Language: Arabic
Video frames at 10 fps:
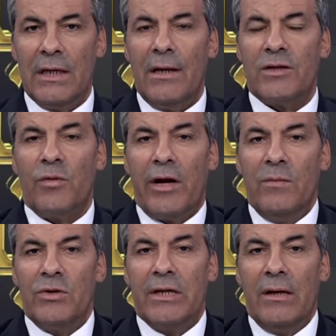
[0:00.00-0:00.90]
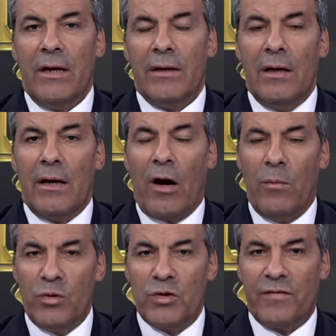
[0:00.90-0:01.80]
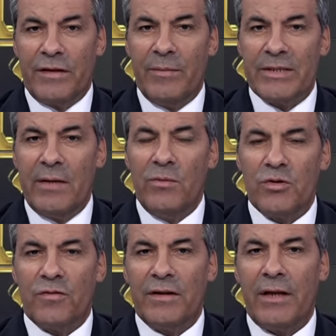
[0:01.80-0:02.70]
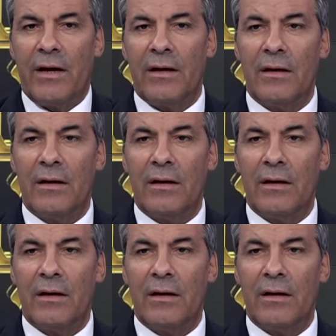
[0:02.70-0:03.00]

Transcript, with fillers: اي خلاص وراح المشكل الان راه موجود في مازال موجود في الدار